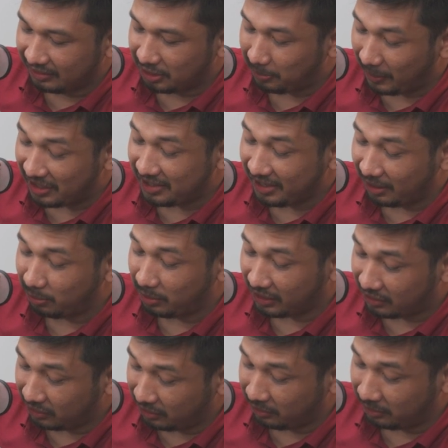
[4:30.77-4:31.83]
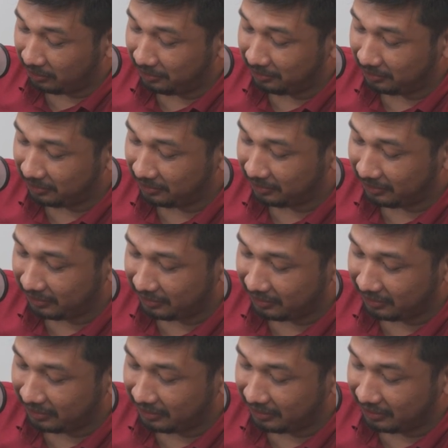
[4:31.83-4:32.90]
Spesial buat lo.
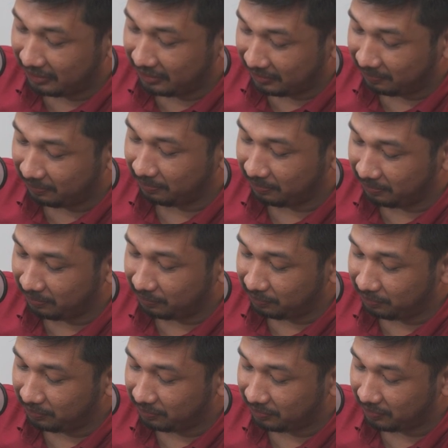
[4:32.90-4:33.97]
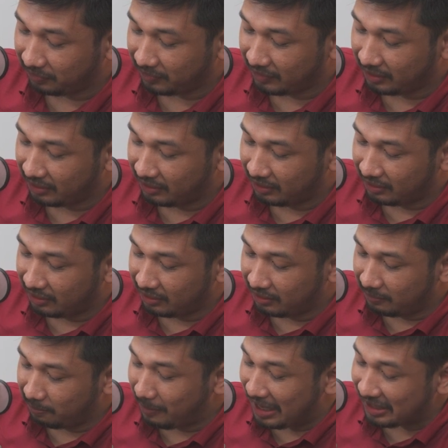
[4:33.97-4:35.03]
Buat gue nih. Mm -mm.
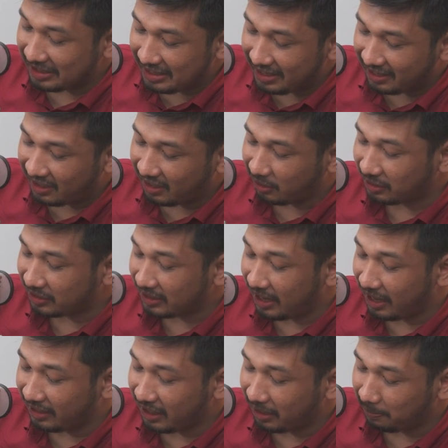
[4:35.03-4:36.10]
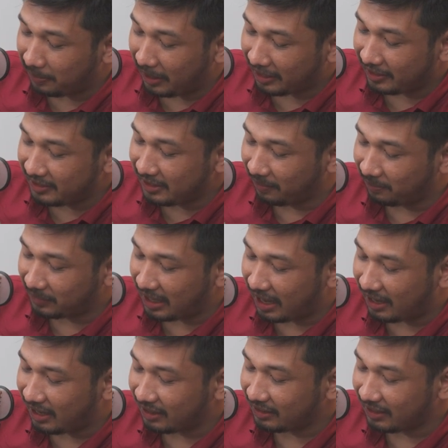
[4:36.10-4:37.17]
Masnya kalau keseharian pakai jam
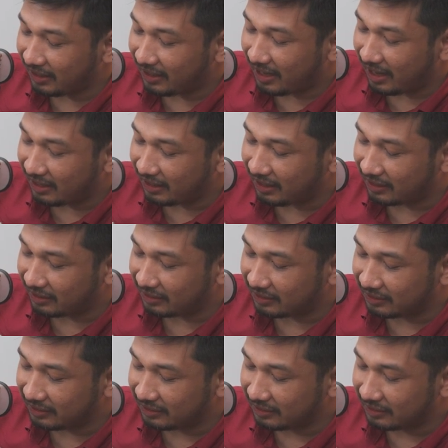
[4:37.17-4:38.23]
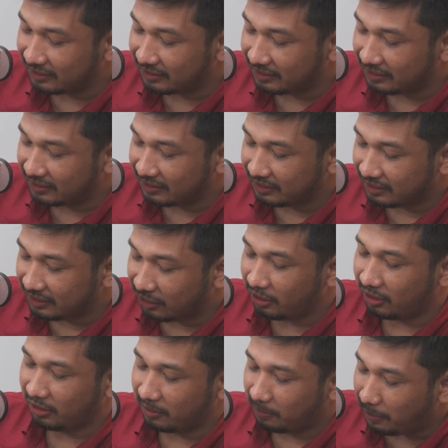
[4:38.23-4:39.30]
tangan kiri kanan.
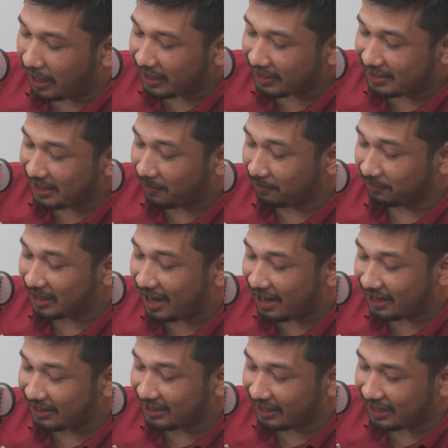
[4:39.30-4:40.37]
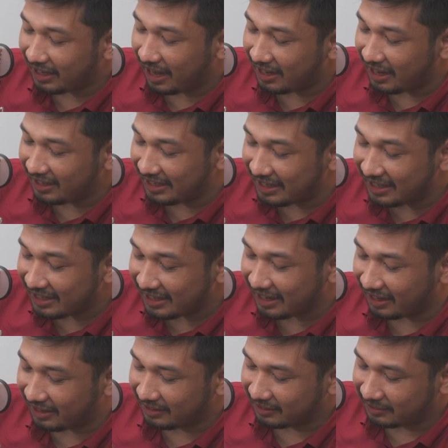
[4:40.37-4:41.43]
Oh, pakai jam tangan kiri kanan gini
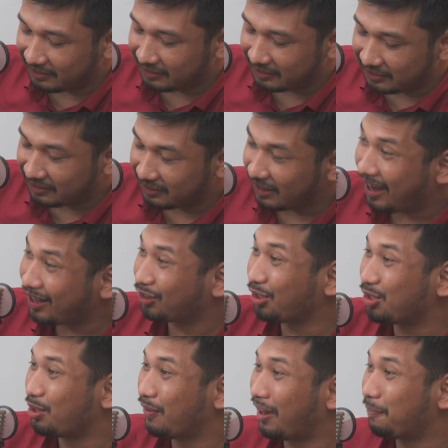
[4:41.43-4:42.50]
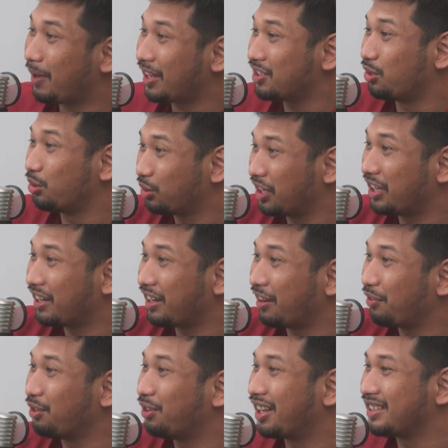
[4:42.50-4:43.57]
nggak? atau cuman pas syuting
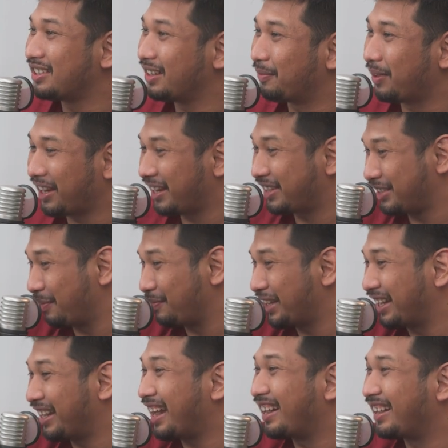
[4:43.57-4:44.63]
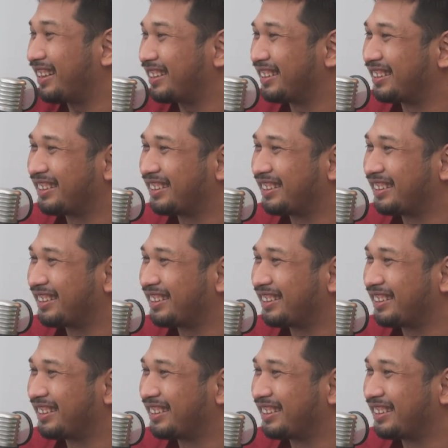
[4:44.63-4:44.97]
review aja pakai jam kiri kanan?